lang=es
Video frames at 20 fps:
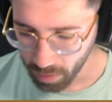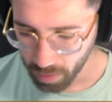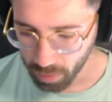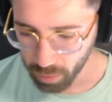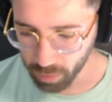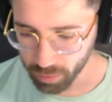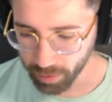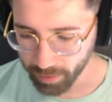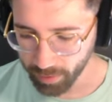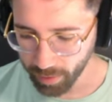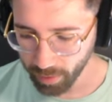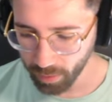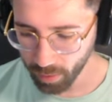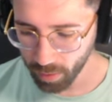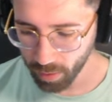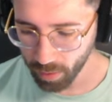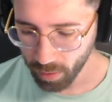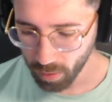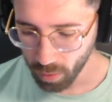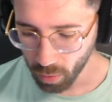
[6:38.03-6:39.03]
¿Nos han dado?
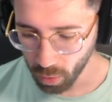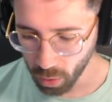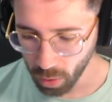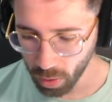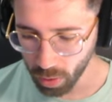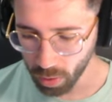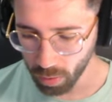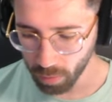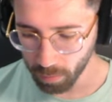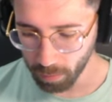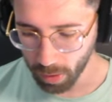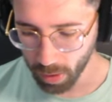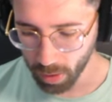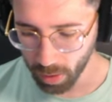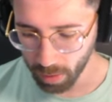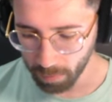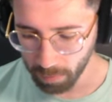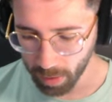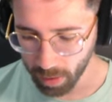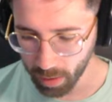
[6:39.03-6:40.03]
¿Eh? Vale,
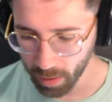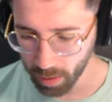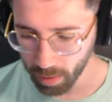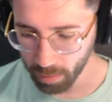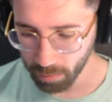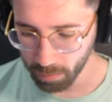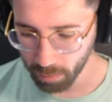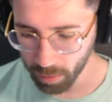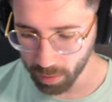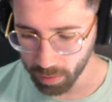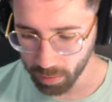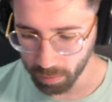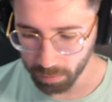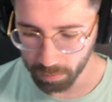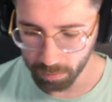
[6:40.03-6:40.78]
vale. Bueno,